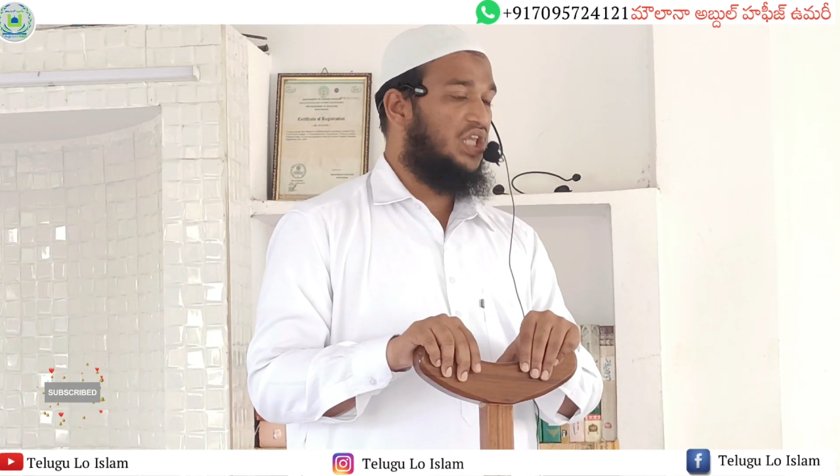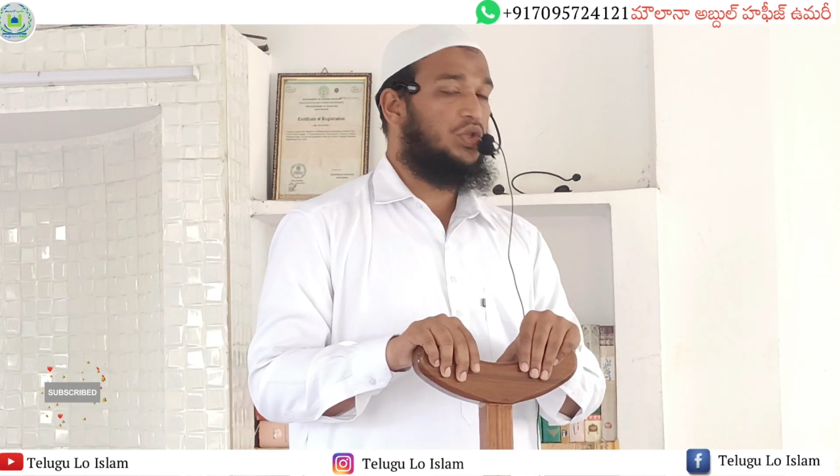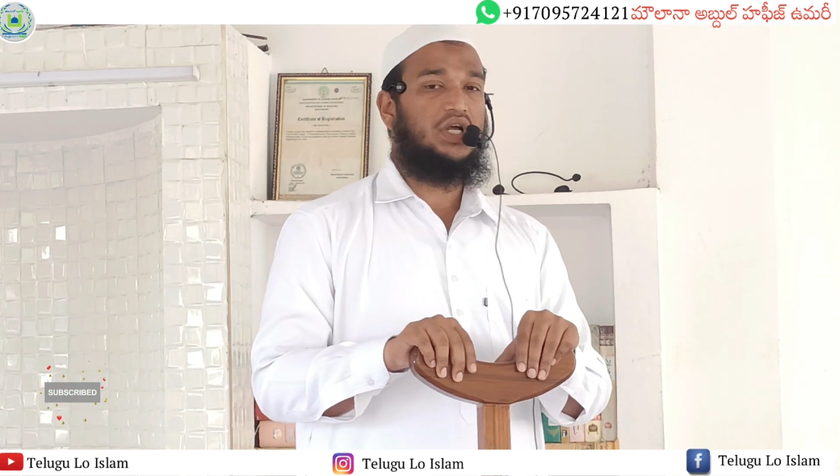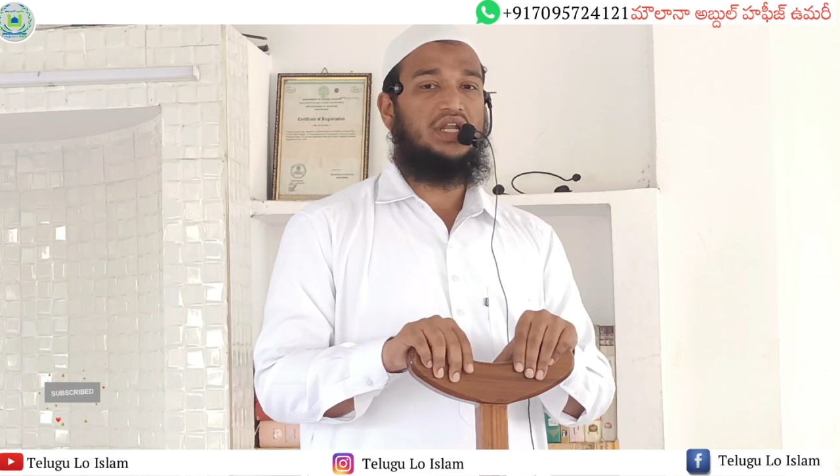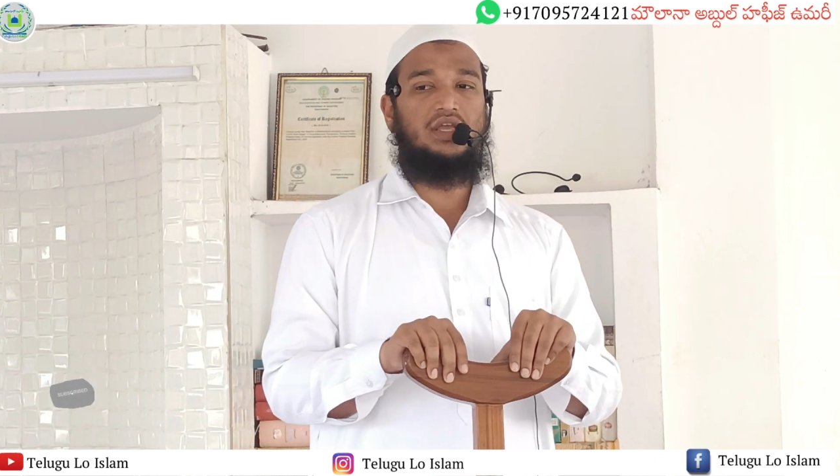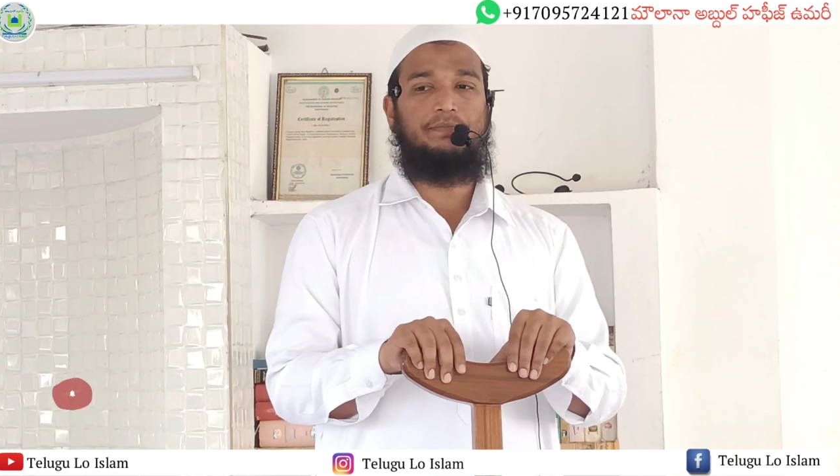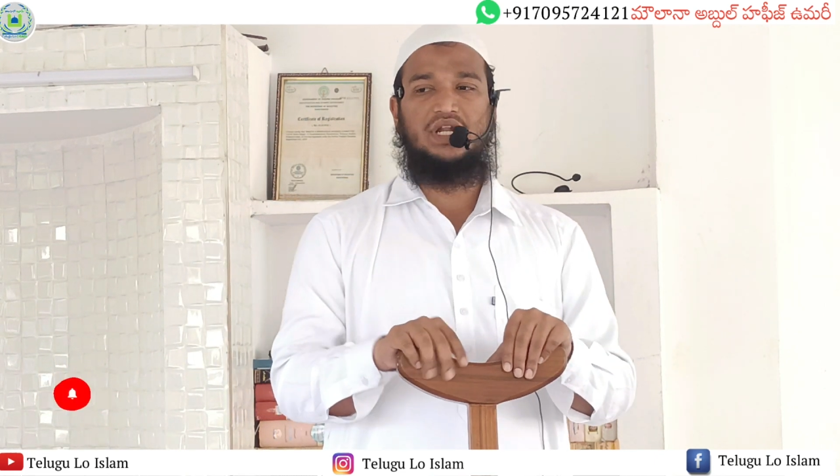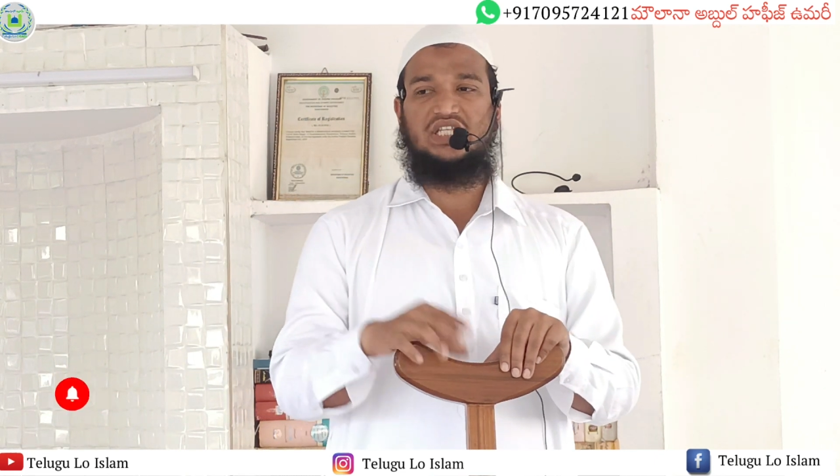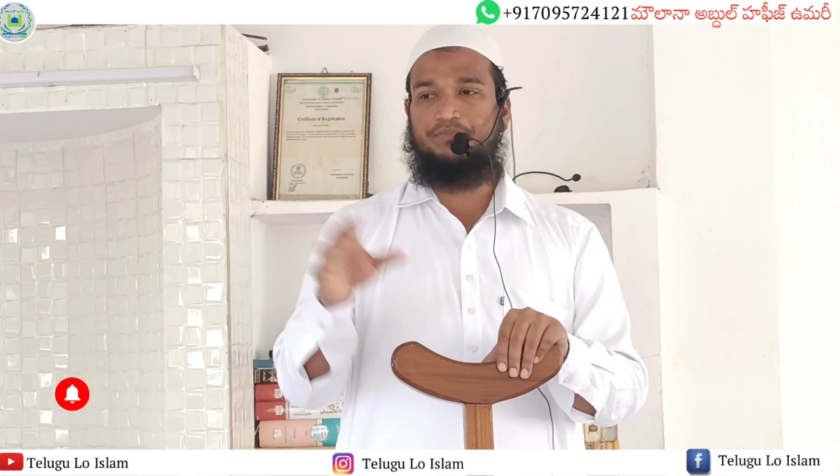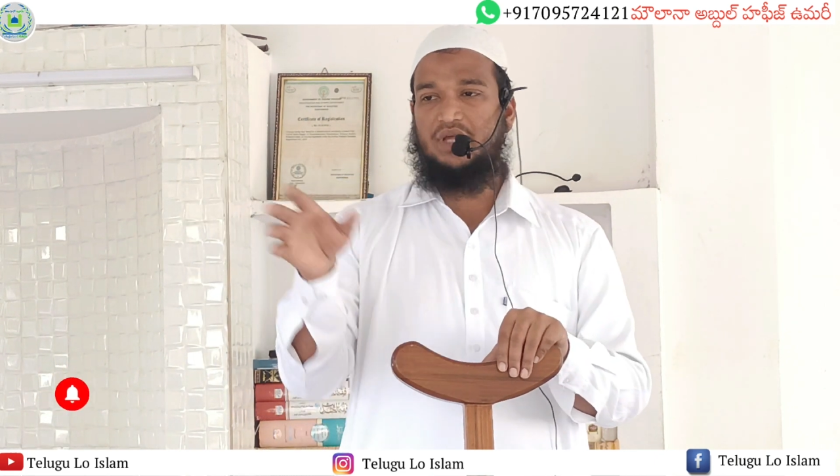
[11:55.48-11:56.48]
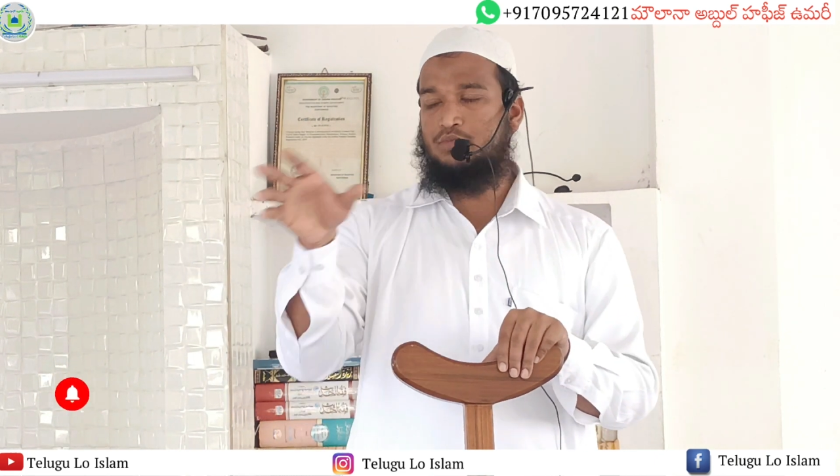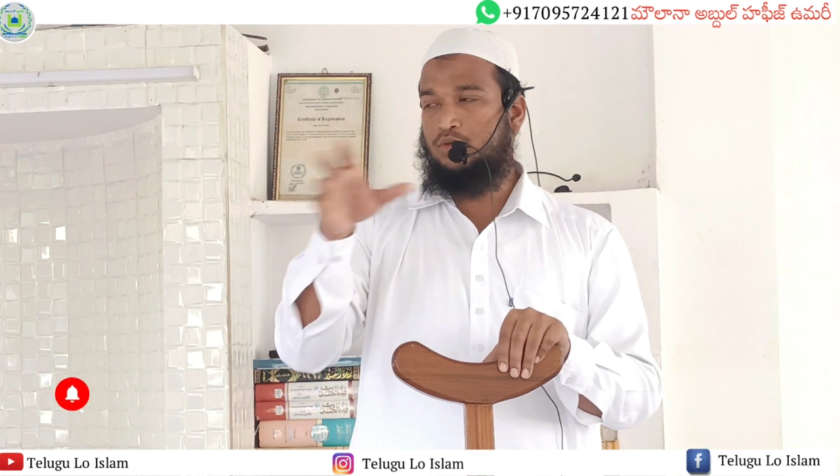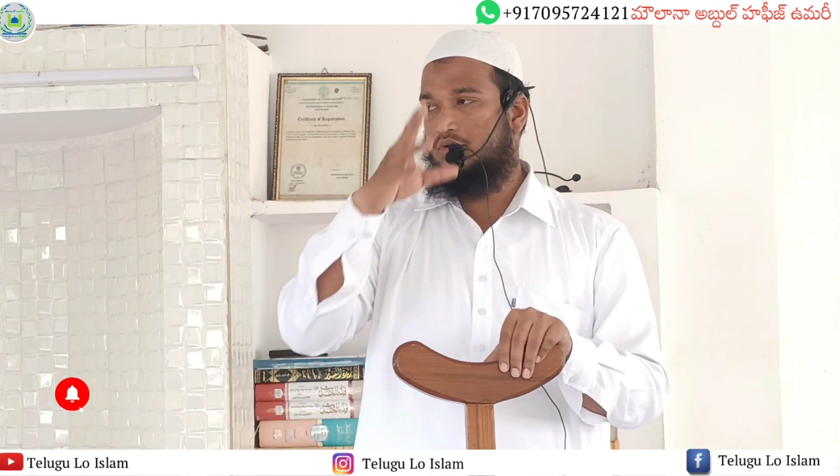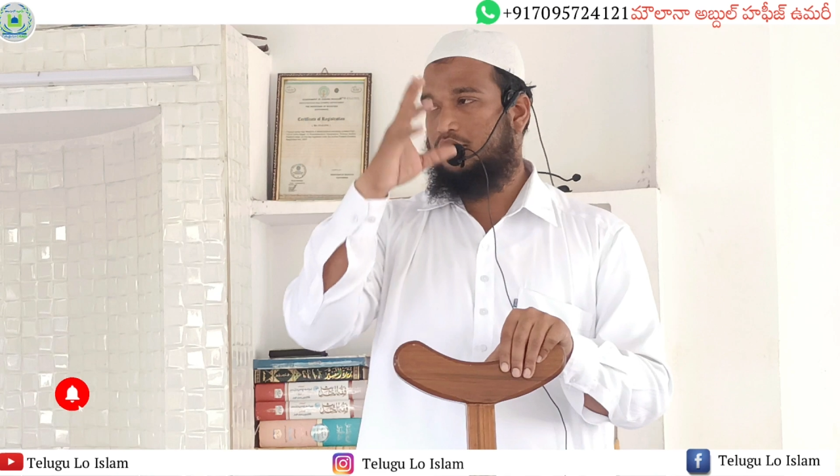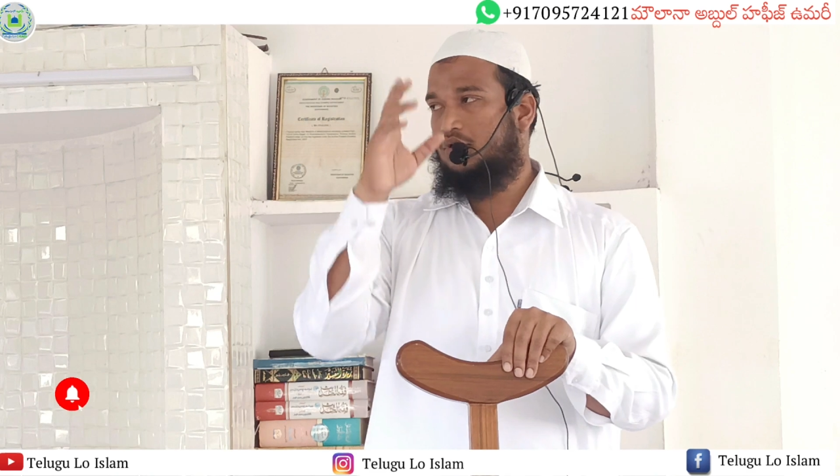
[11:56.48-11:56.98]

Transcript: ఎందుకని పరస్పరము